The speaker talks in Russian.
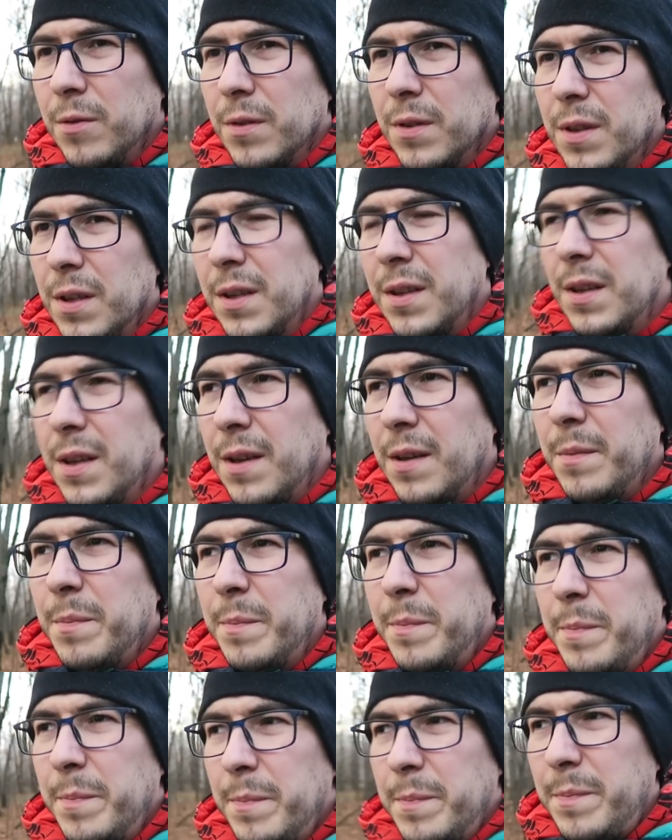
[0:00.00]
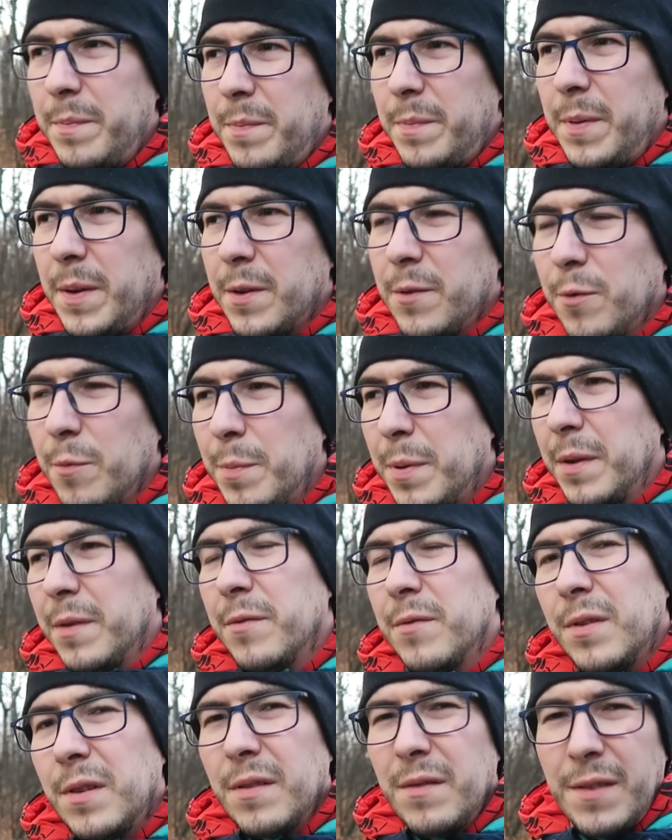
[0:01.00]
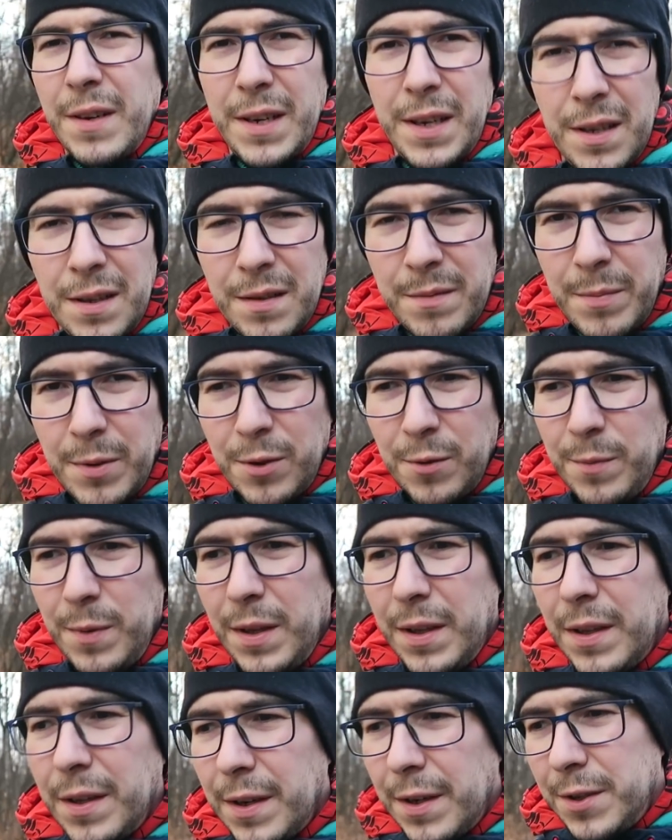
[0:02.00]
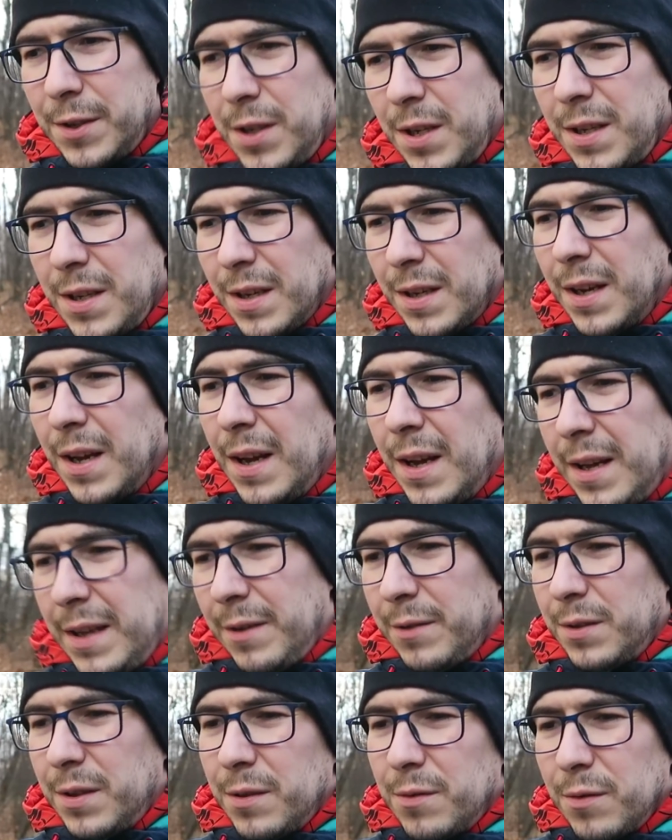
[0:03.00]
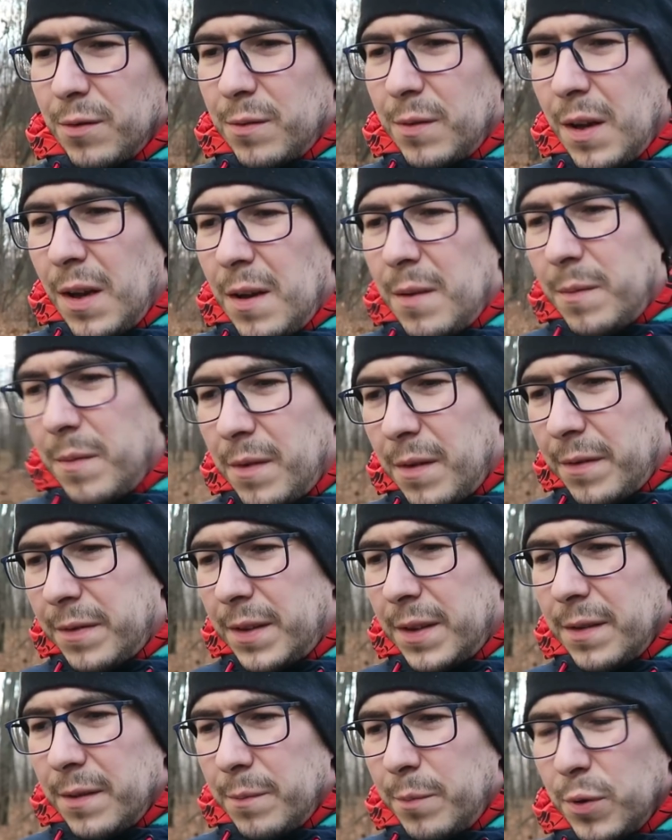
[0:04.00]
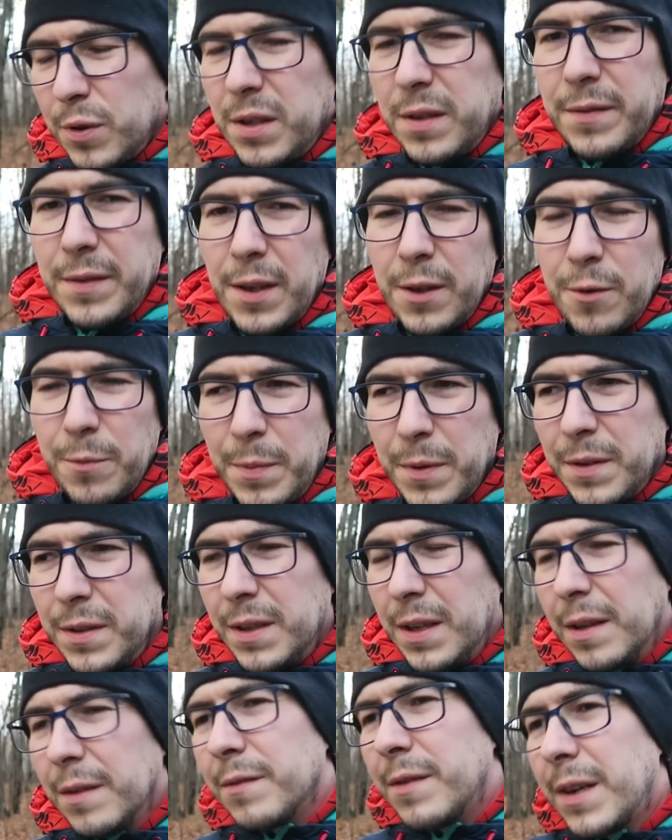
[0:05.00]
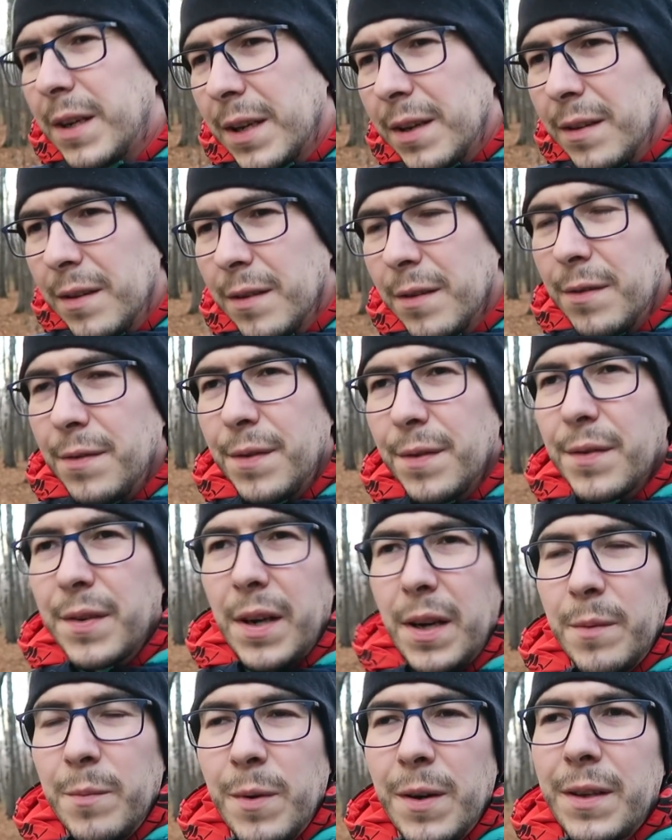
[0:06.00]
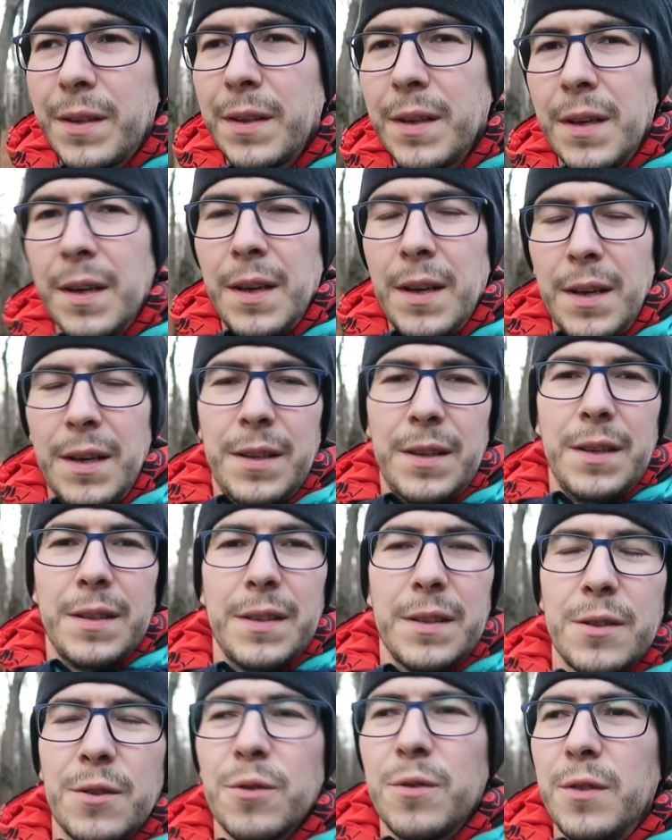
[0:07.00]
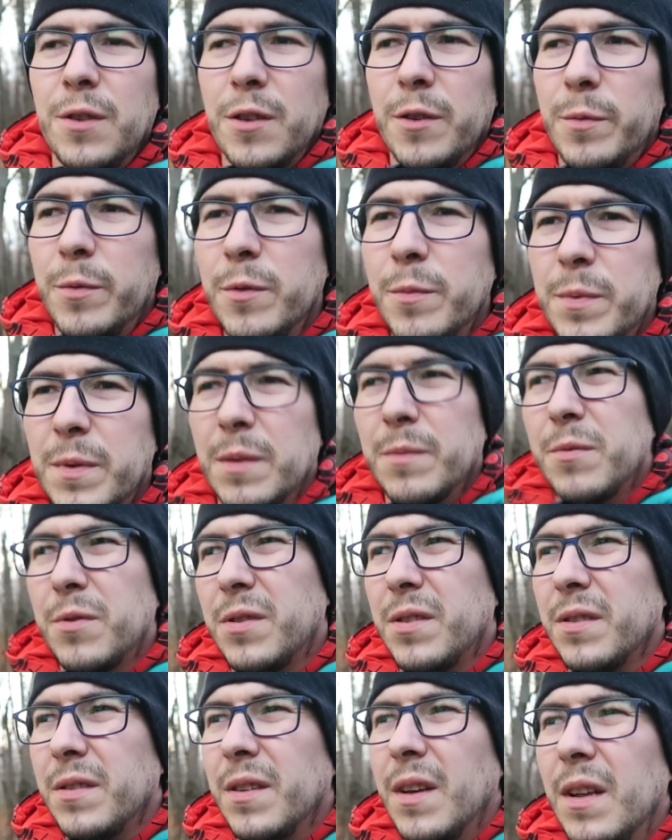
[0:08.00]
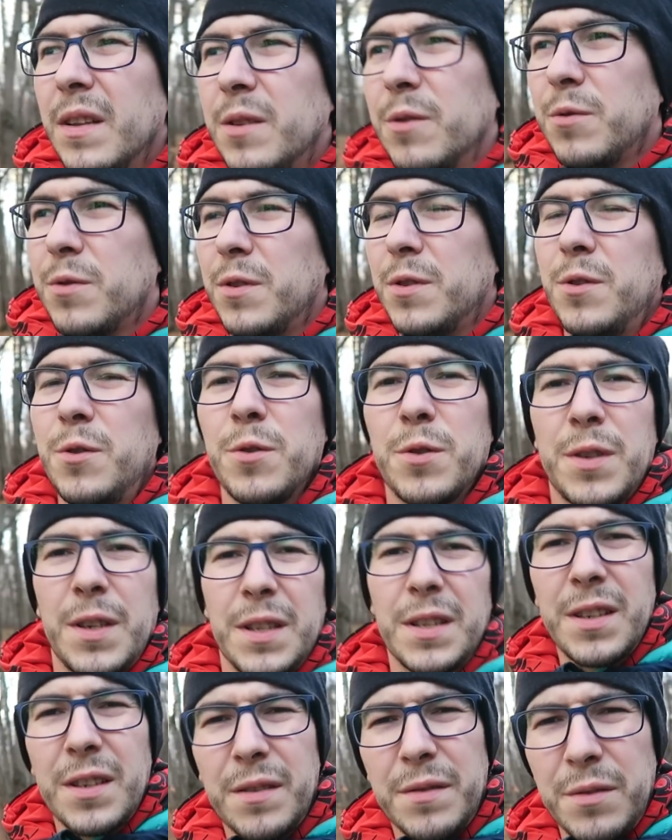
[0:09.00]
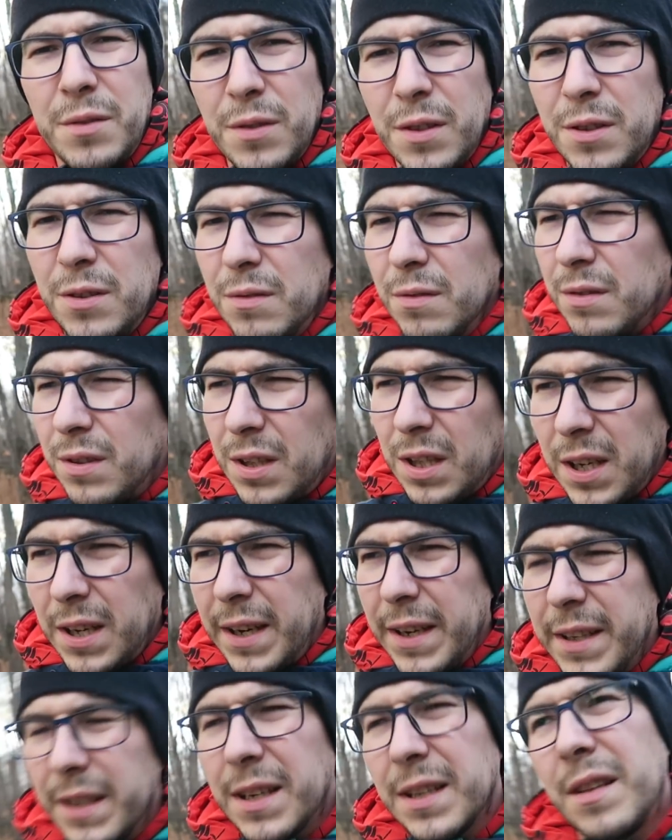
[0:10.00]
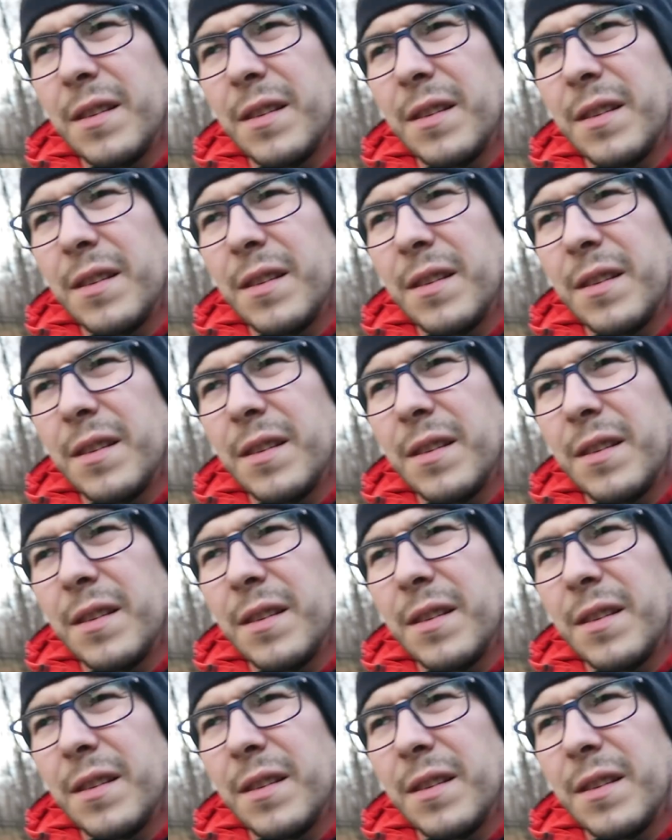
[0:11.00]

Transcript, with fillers: год. Первую половину января, потом у меня день рождения, и вот это вот после второй половины января, февраль-март, я настолько не люблю, потому что ты уже ждешь, когда же все начнет таять,